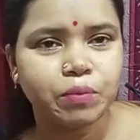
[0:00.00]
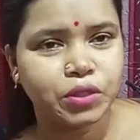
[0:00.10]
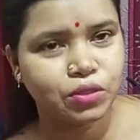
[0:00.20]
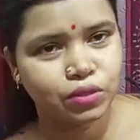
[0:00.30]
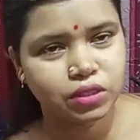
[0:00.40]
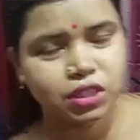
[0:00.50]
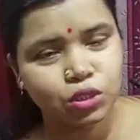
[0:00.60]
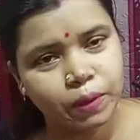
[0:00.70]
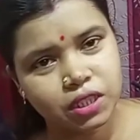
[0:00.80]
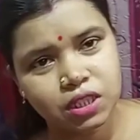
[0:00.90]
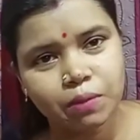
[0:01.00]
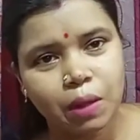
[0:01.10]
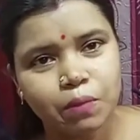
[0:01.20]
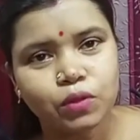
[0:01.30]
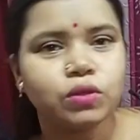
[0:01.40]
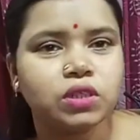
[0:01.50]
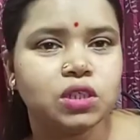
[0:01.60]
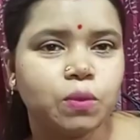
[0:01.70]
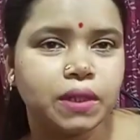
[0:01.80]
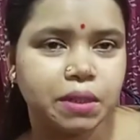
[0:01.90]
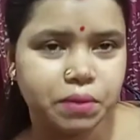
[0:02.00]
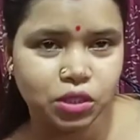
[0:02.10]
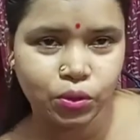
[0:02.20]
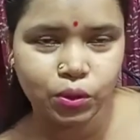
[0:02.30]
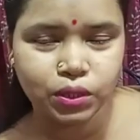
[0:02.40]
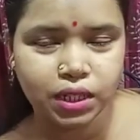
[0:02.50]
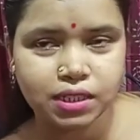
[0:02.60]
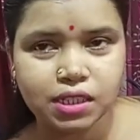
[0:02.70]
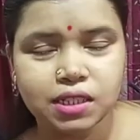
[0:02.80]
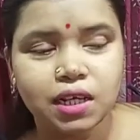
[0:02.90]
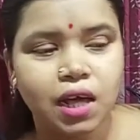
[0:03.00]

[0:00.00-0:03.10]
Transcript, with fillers: ভিডিও করছি তোমাদের সামনে আপলোড করছি তোমাদের ভিডিওগুলো দেখছি